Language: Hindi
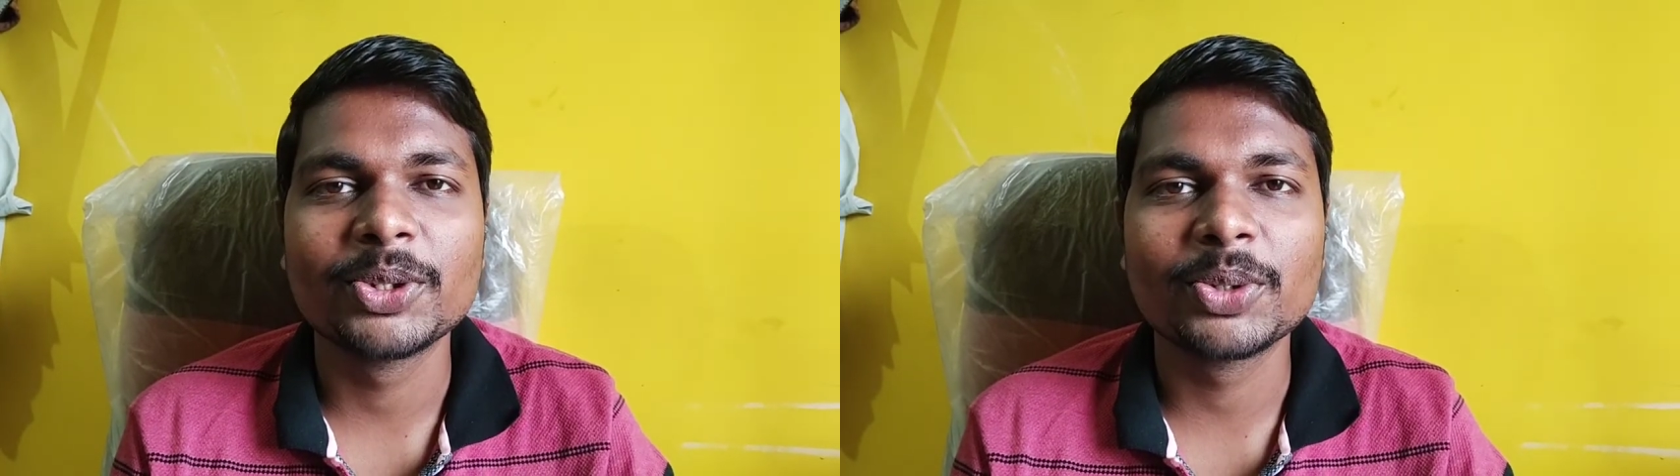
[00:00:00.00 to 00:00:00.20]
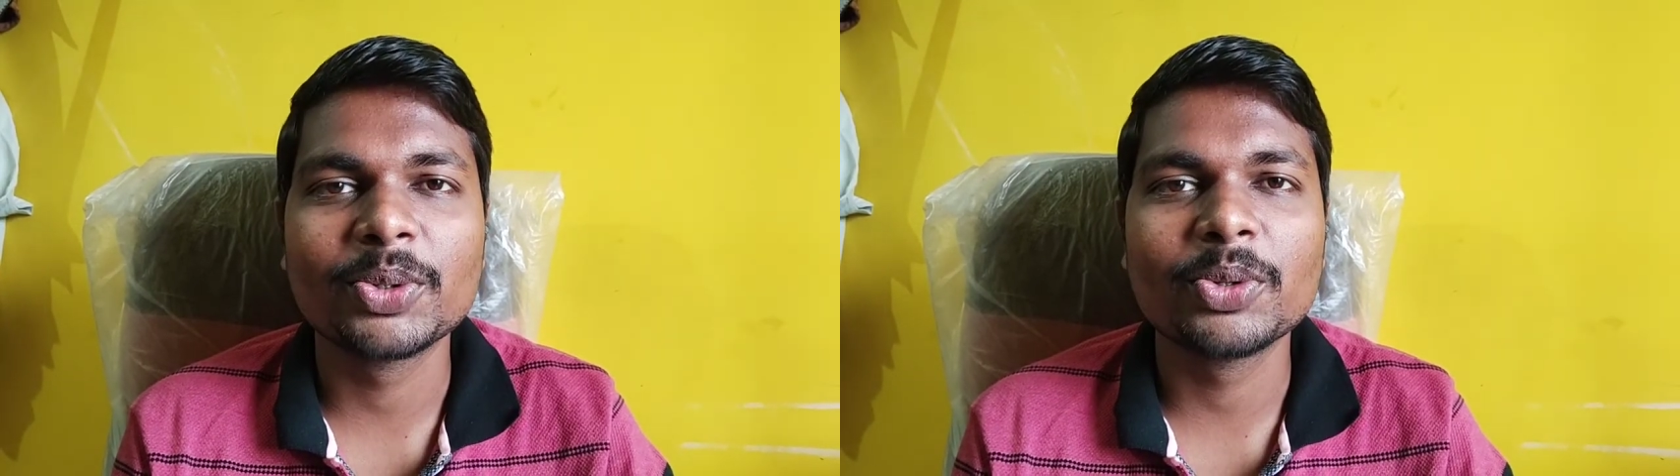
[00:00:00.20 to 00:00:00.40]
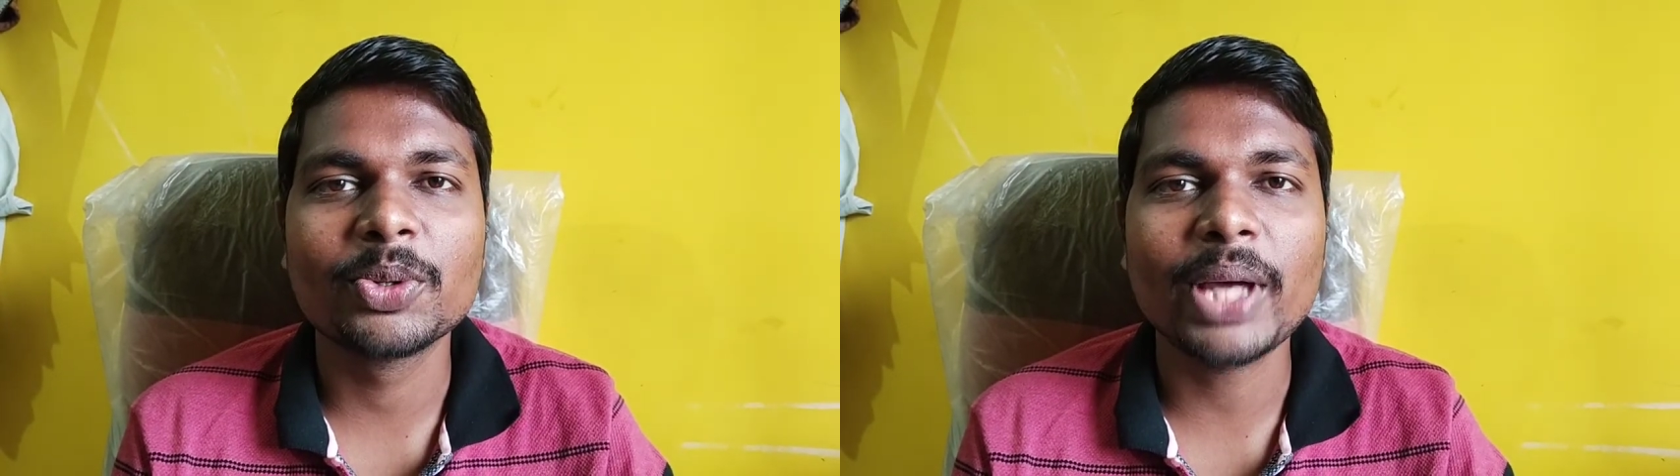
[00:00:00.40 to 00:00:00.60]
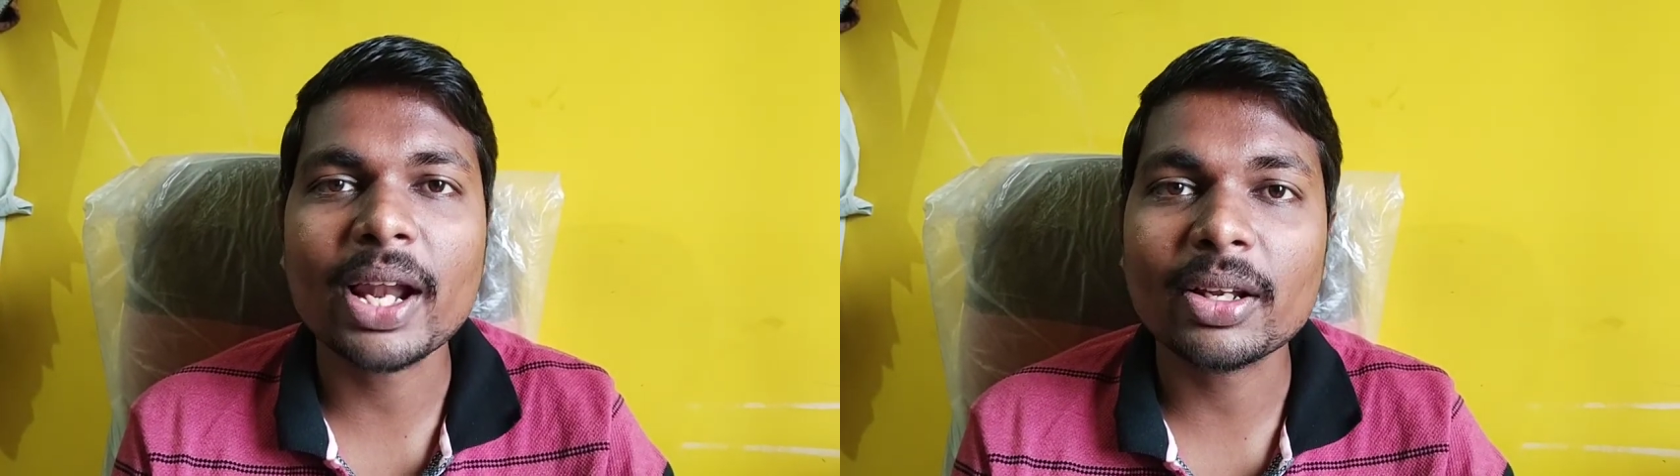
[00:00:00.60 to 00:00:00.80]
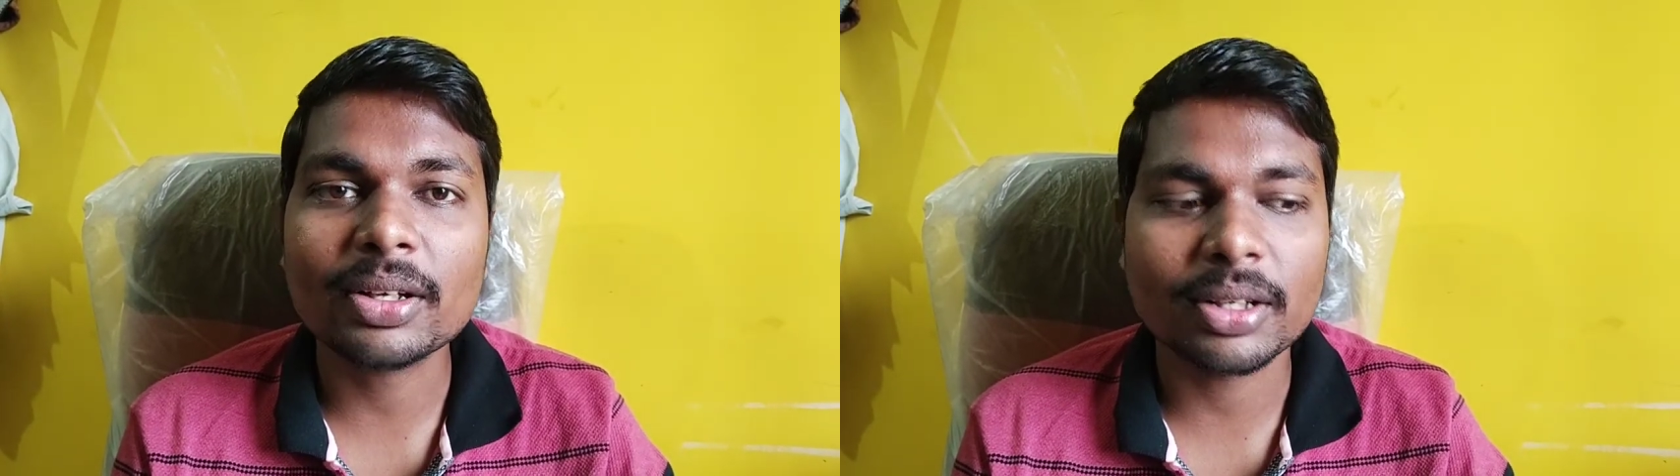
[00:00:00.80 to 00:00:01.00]
तो
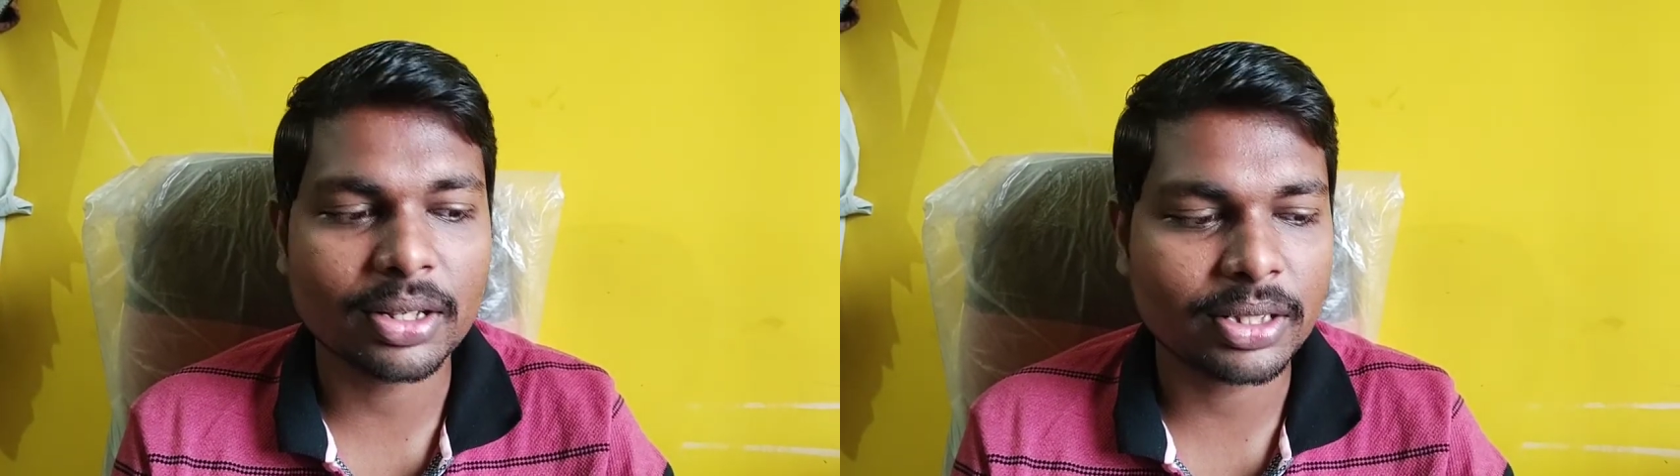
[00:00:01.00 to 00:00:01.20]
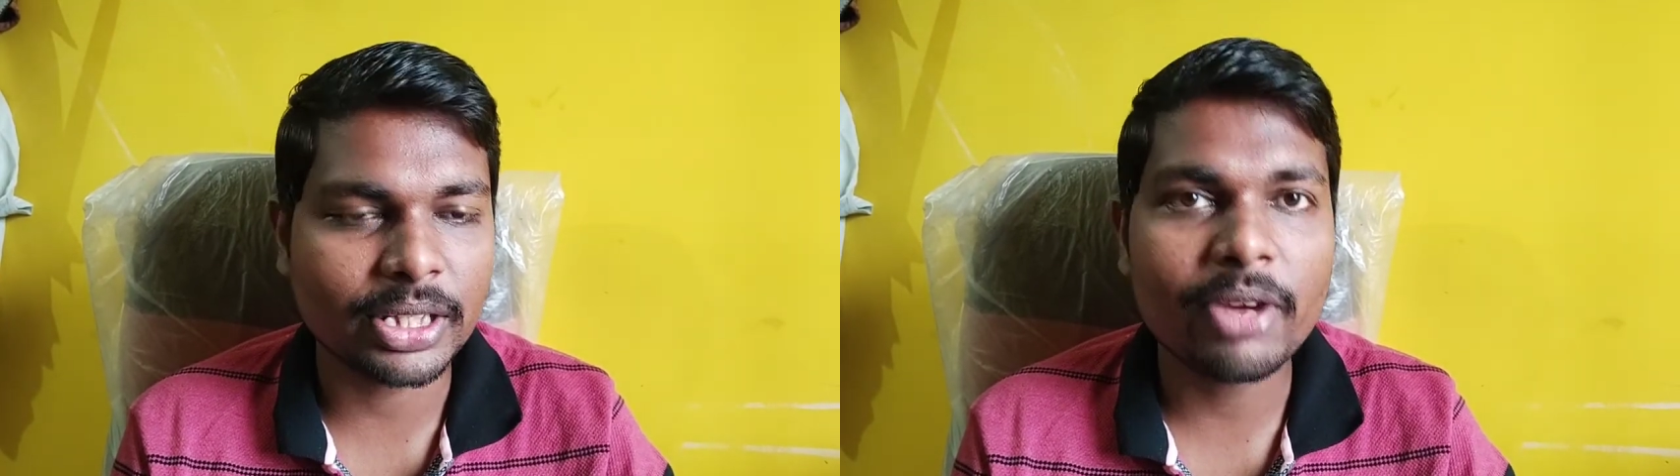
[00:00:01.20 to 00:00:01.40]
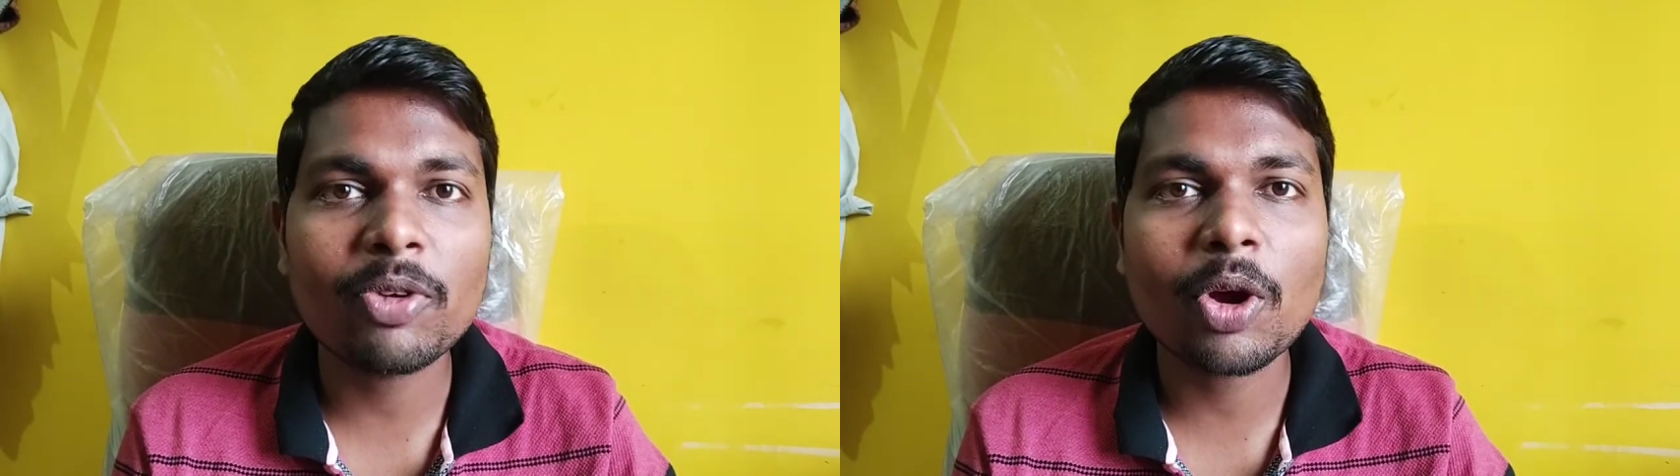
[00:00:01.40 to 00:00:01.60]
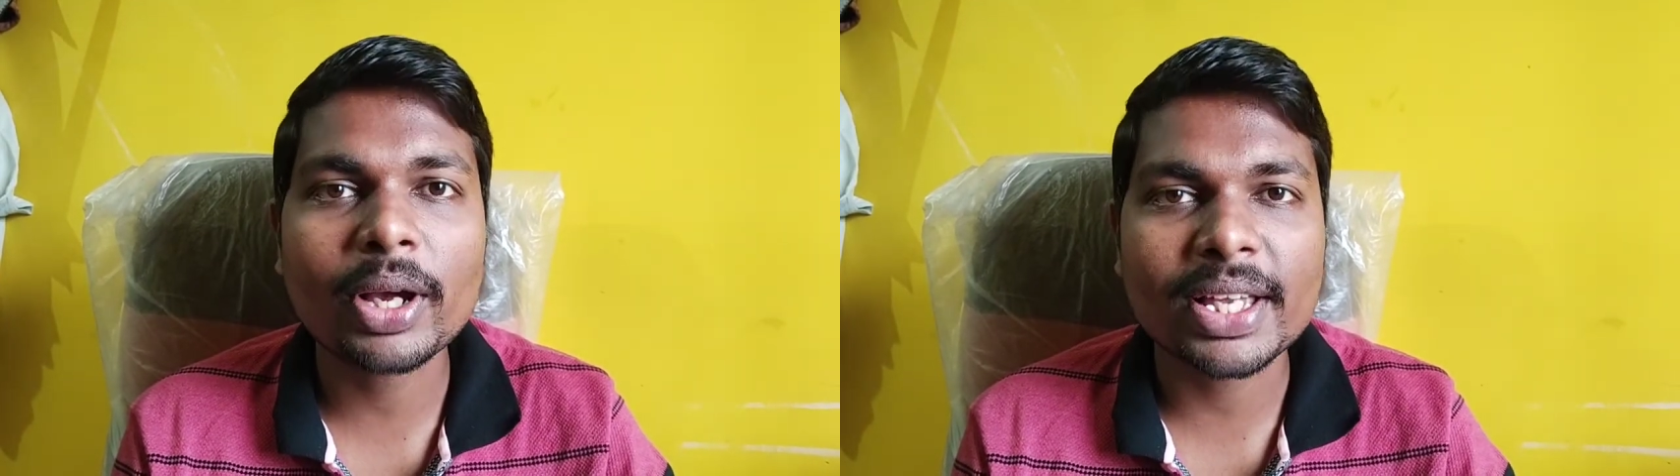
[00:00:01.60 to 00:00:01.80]
यार ये ब्लॉग